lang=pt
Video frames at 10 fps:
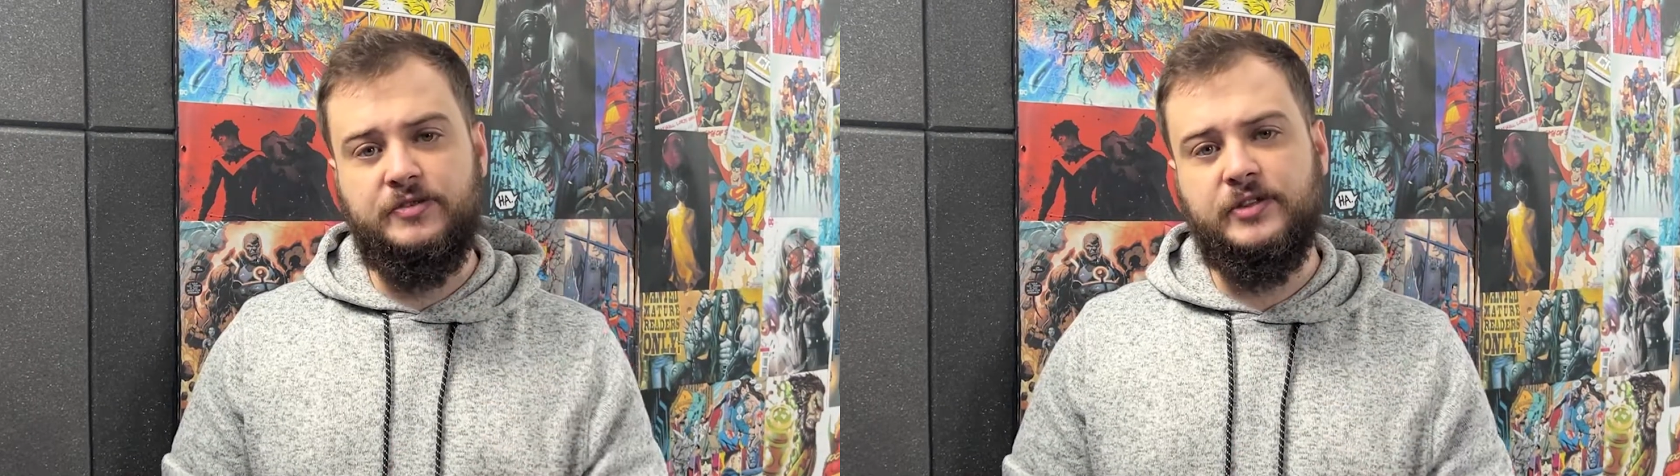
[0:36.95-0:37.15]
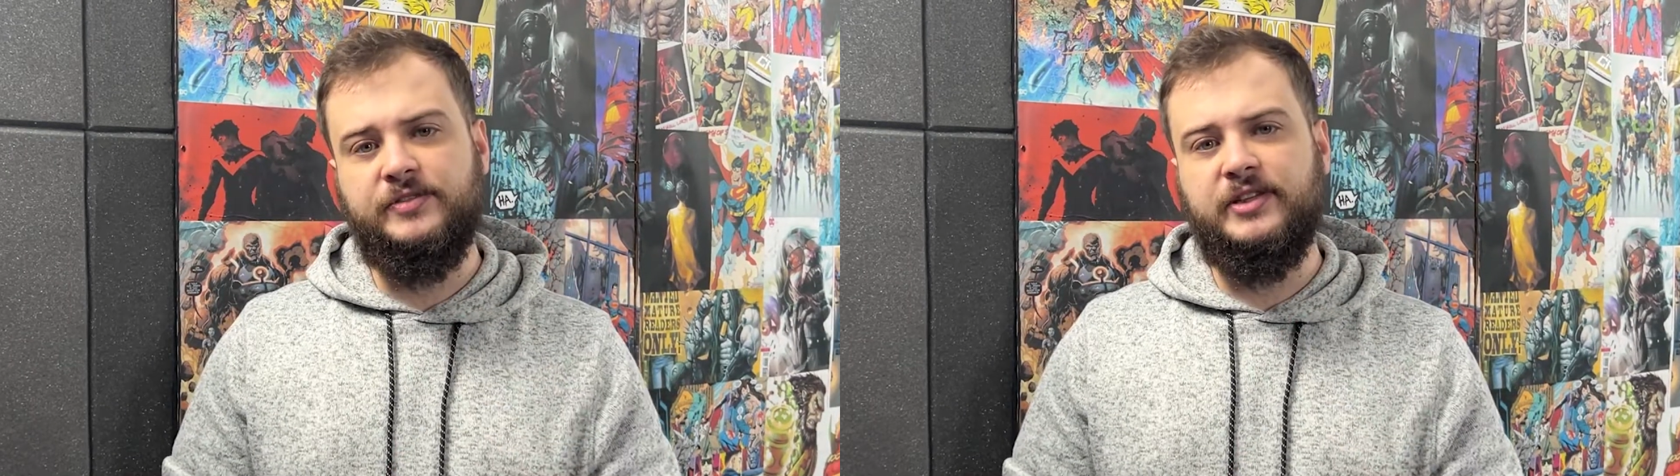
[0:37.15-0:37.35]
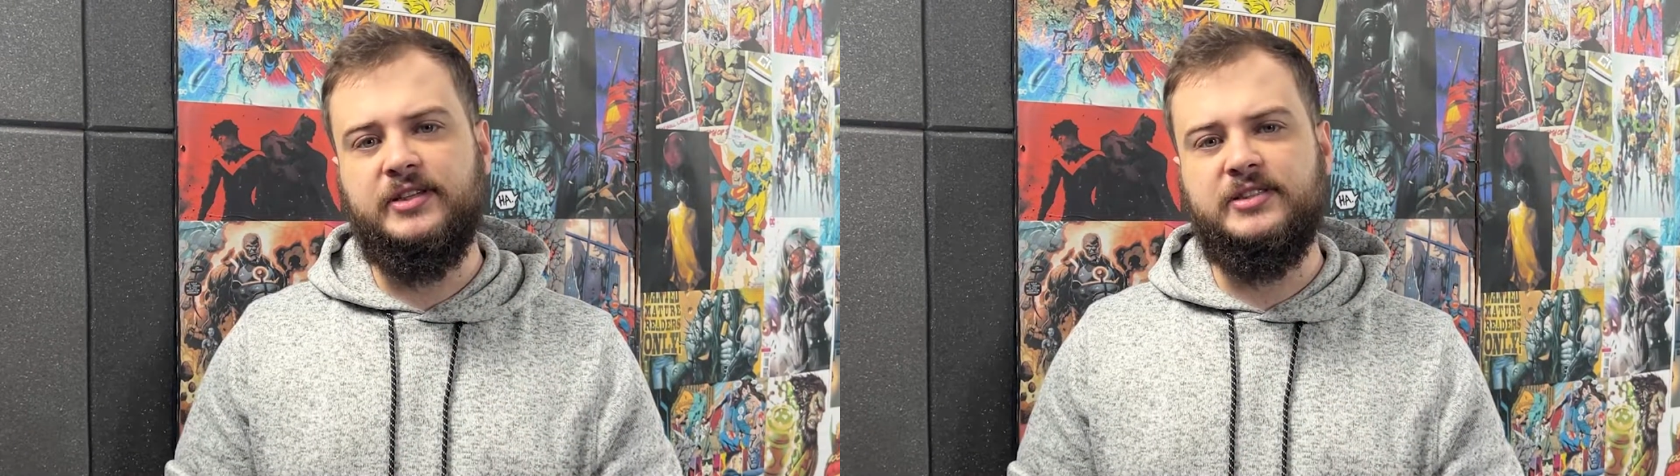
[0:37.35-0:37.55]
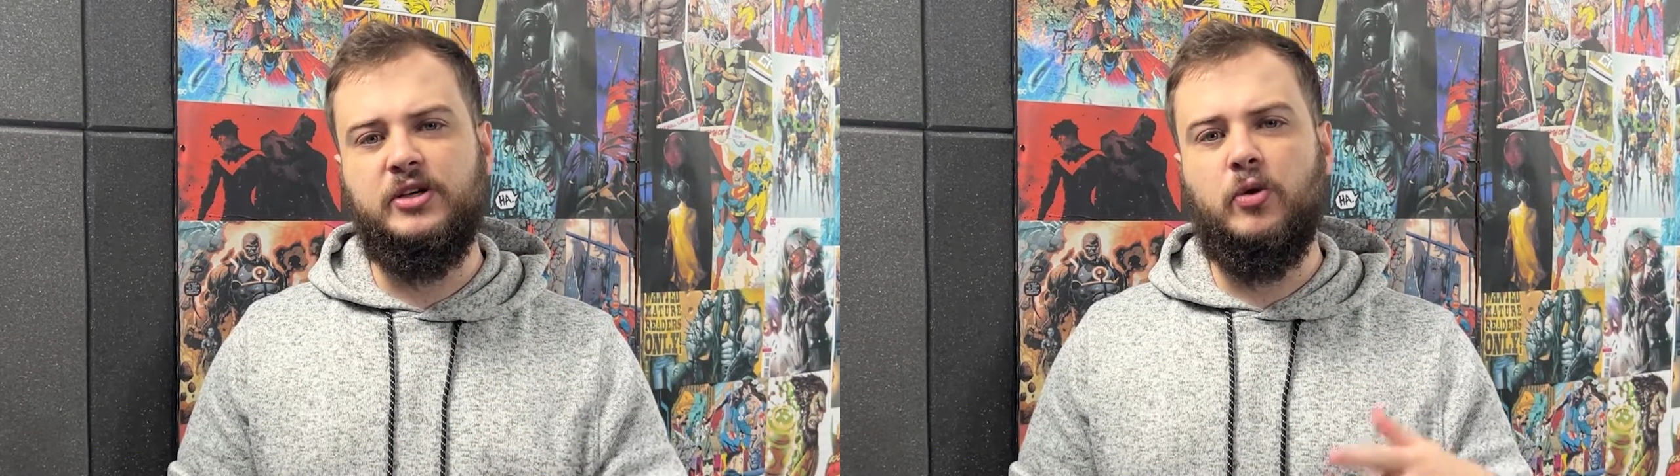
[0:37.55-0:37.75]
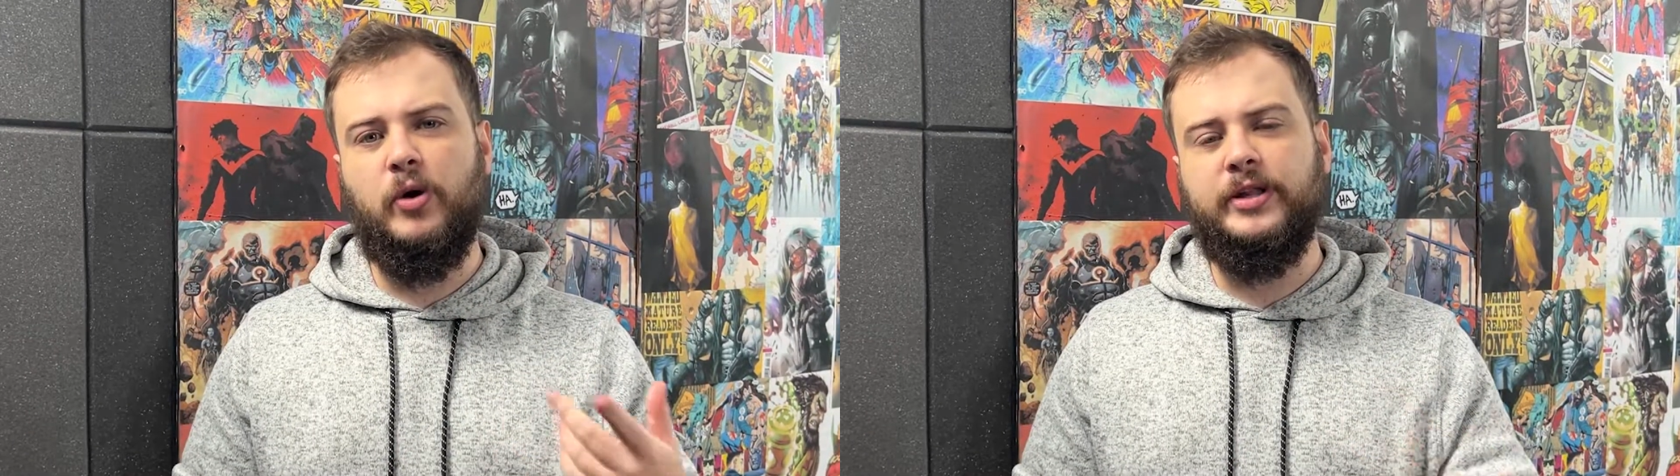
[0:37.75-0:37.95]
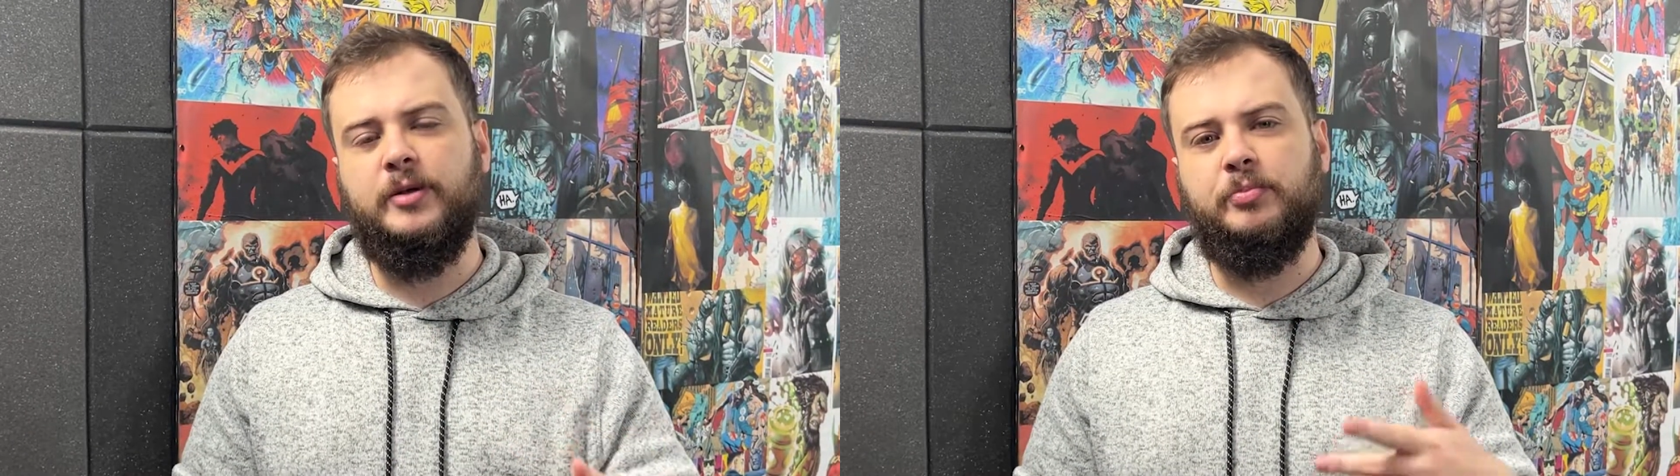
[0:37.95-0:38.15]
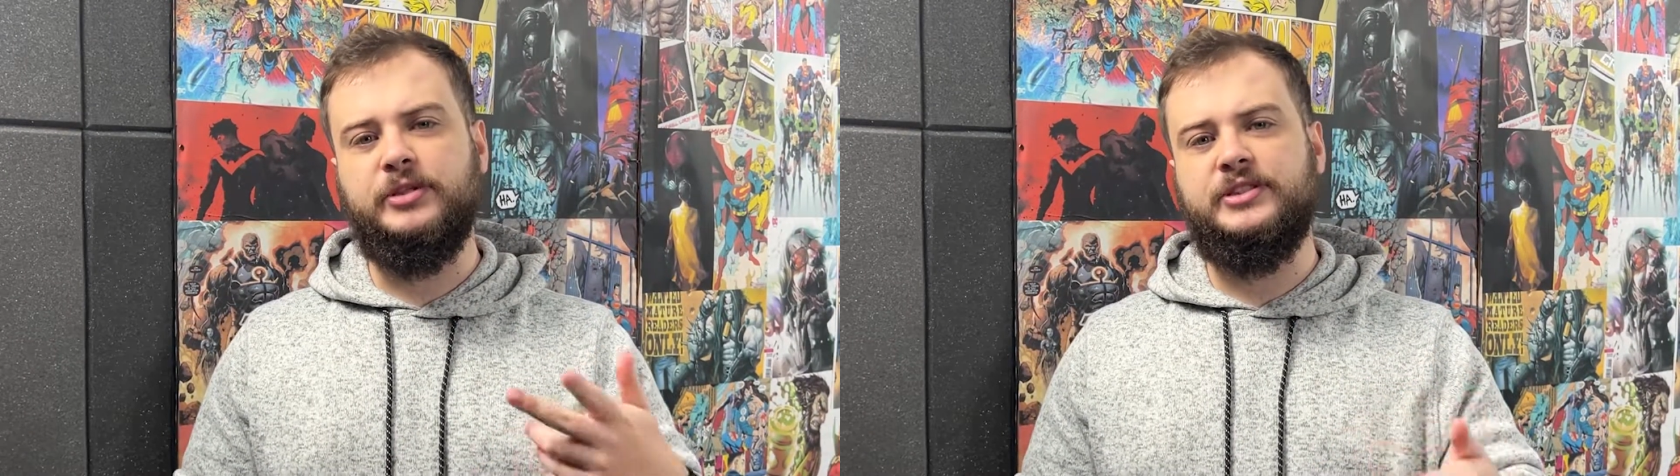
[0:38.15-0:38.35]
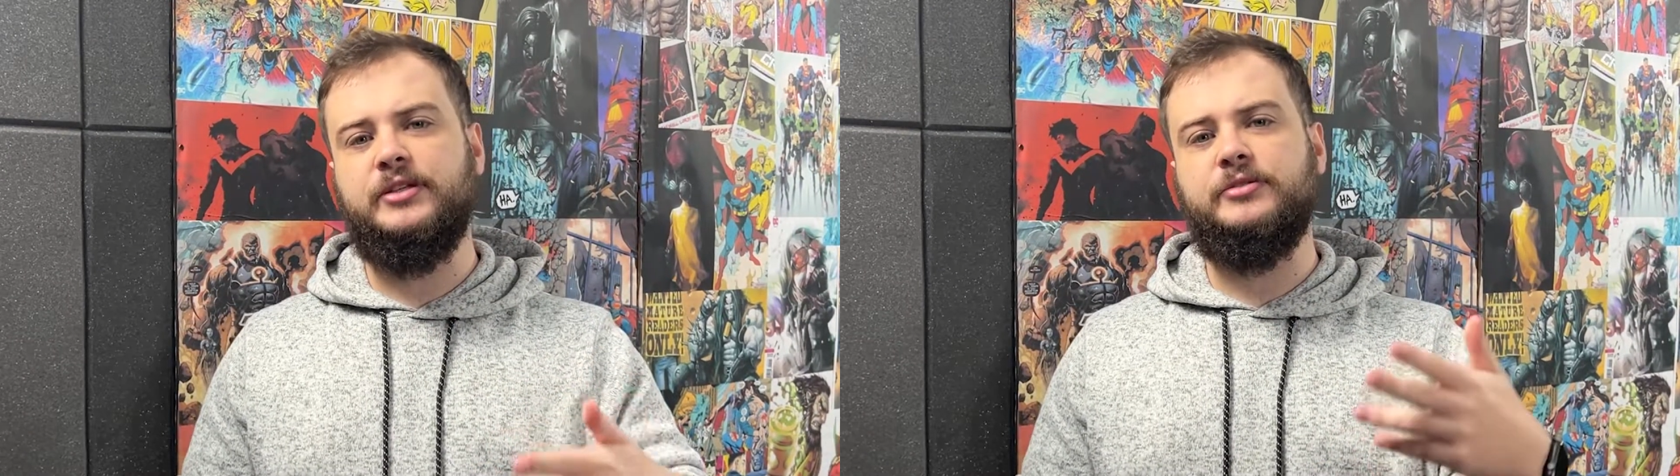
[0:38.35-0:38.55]
você vai ter
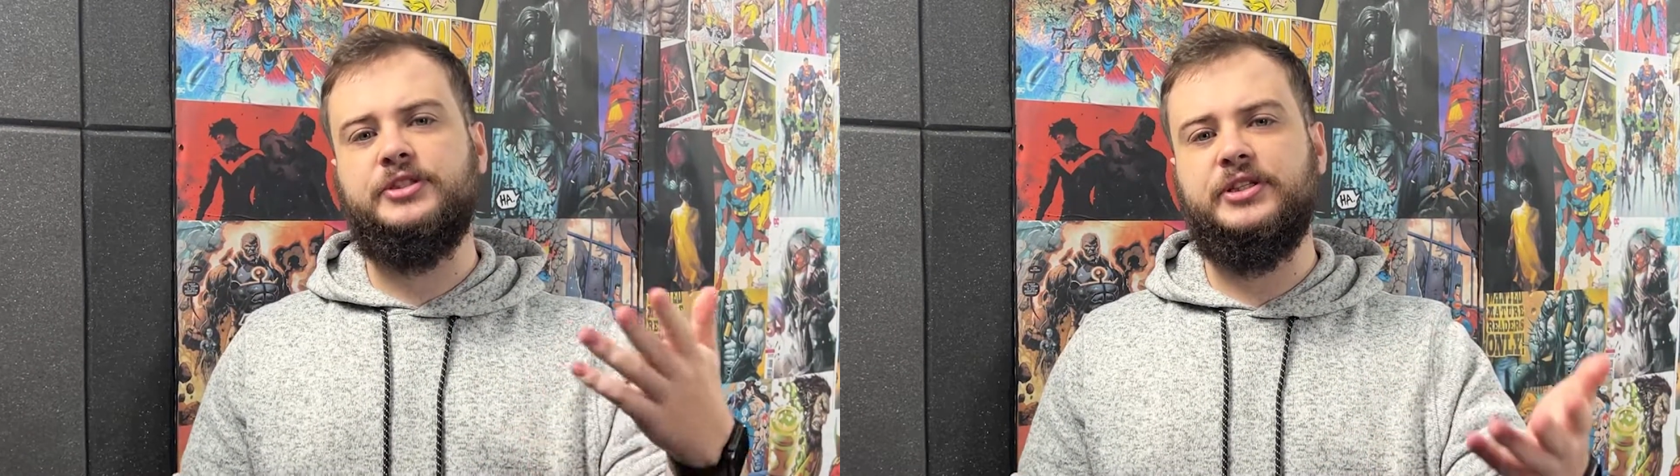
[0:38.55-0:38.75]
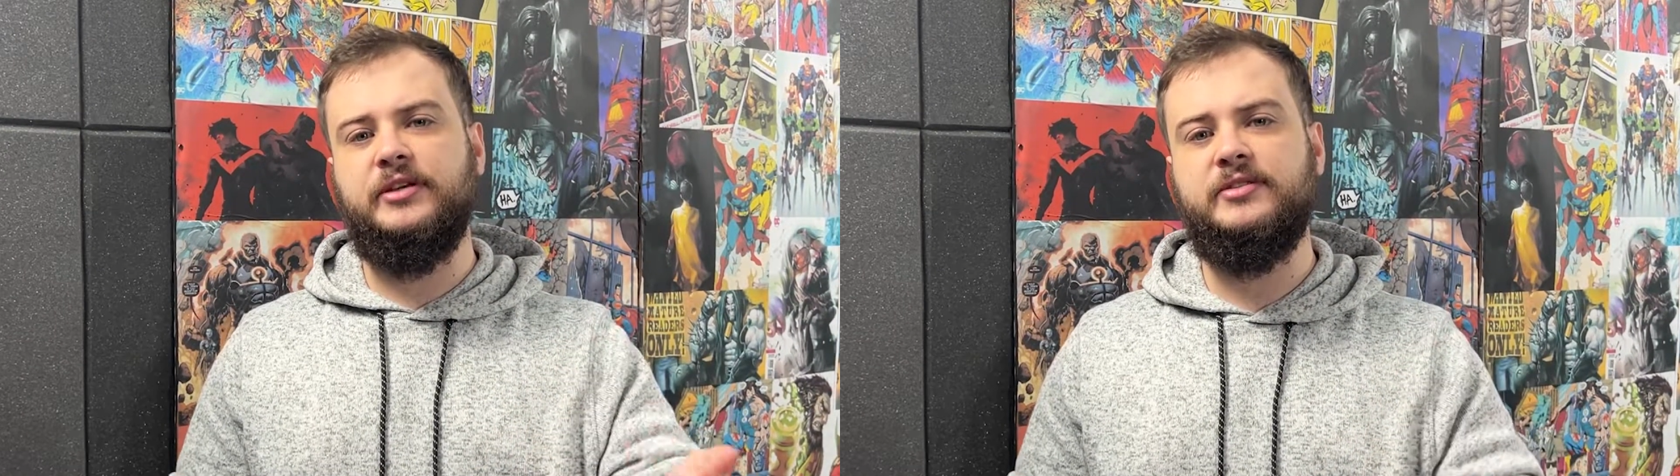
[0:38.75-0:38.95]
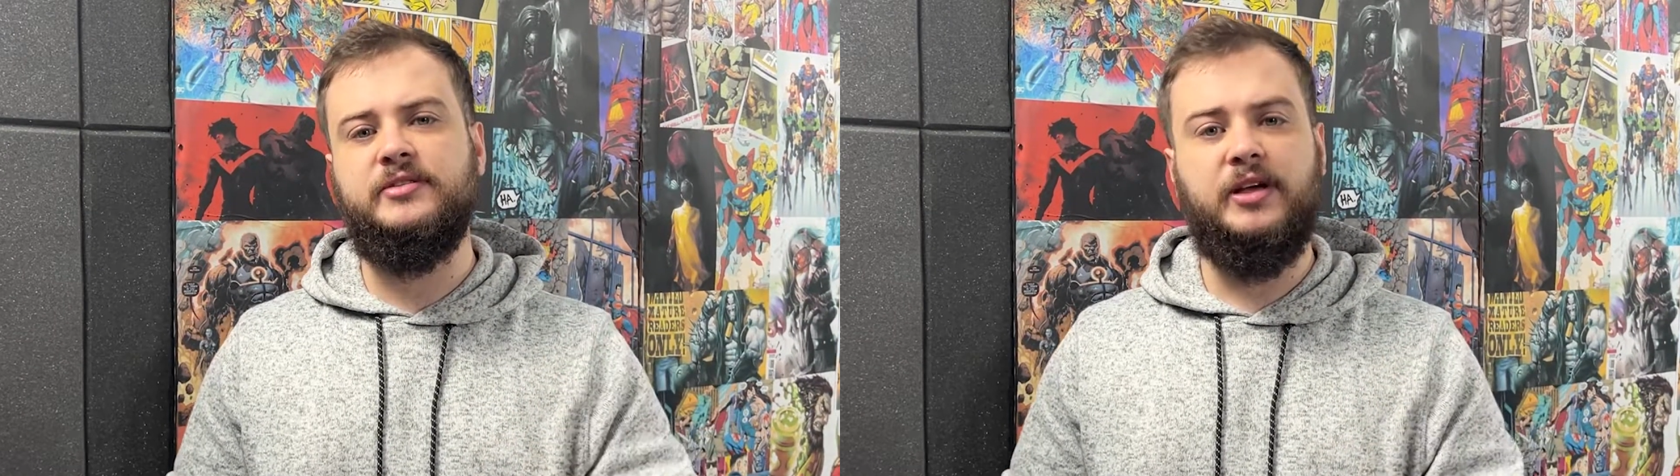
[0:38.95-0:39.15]
50% de chances